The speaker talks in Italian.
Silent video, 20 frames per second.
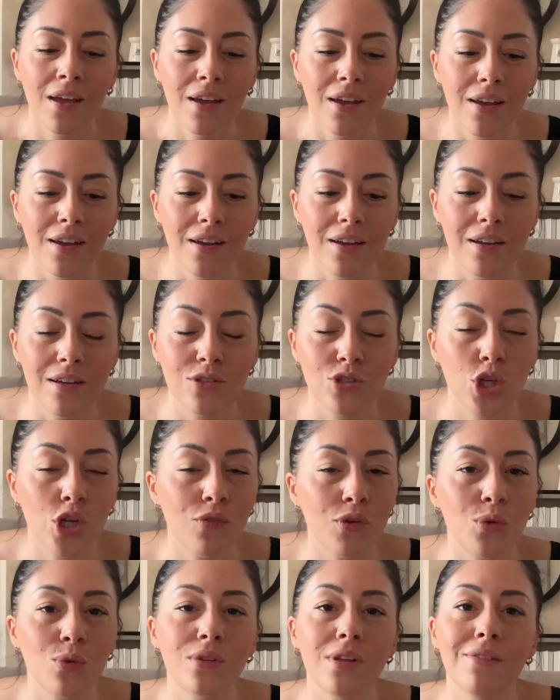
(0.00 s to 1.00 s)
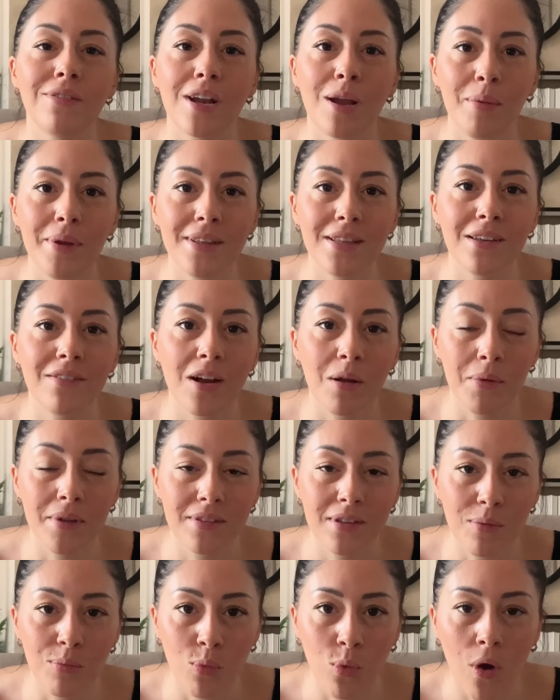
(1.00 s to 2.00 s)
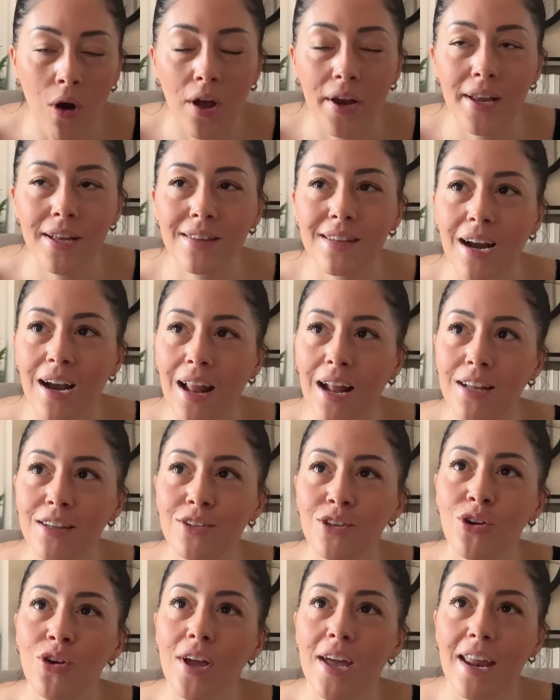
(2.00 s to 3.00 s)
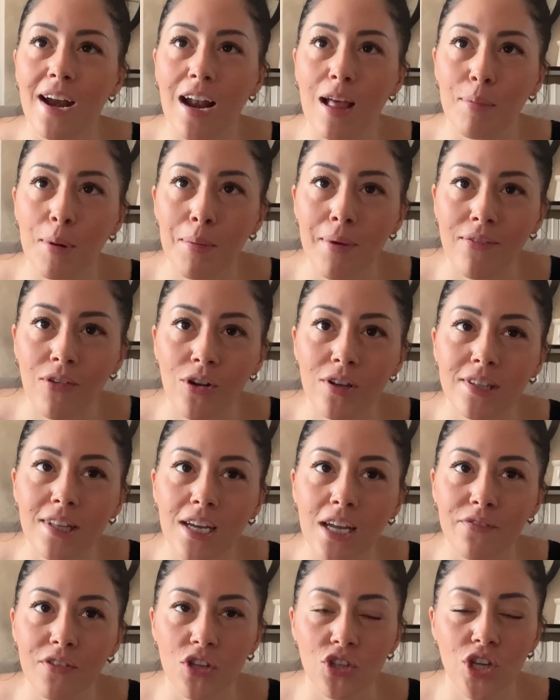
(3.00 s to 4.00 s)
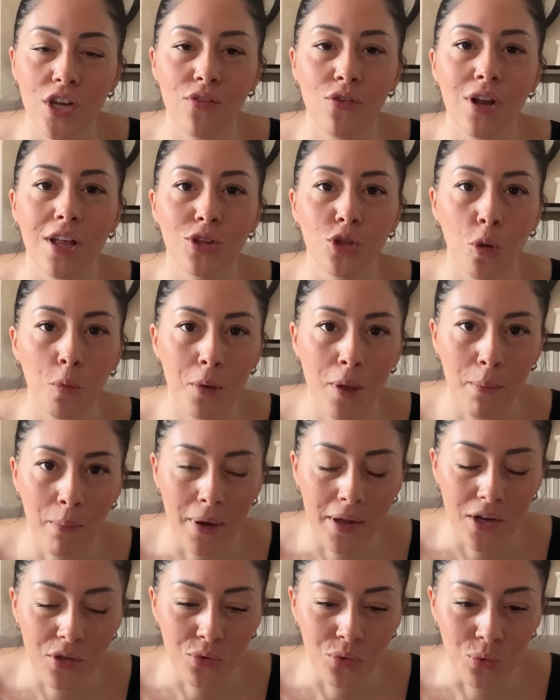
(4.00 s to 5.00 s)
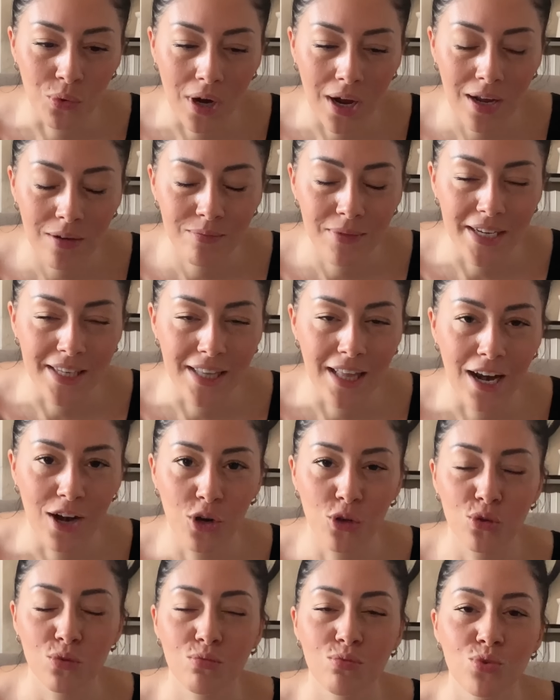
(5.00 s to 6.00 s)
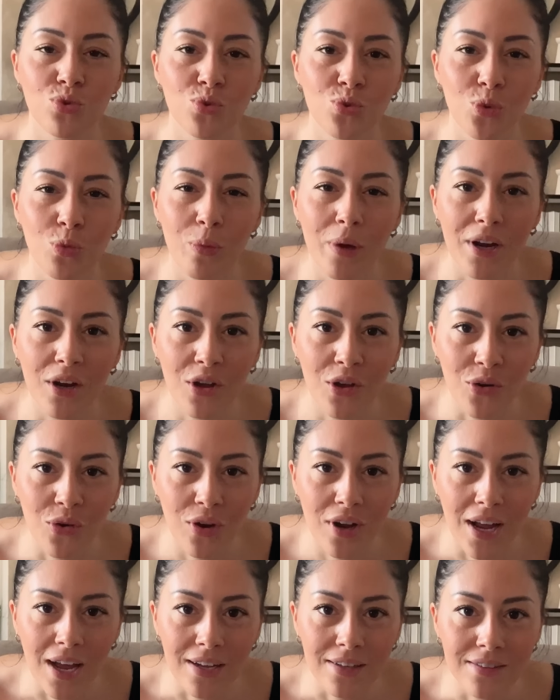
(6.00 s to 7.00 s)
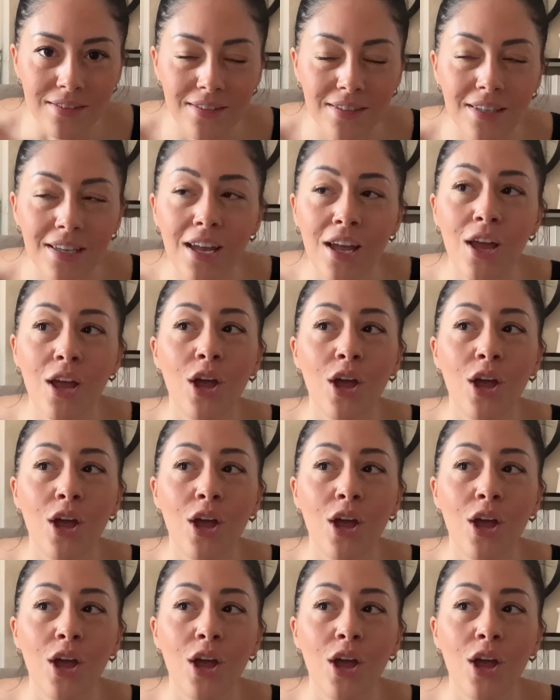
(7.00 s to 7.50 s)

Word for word: Eh, sono venute veramente veramente buone, tra l'altro era la prima volta che facevo la doppia impanatura ed erano super croccanti.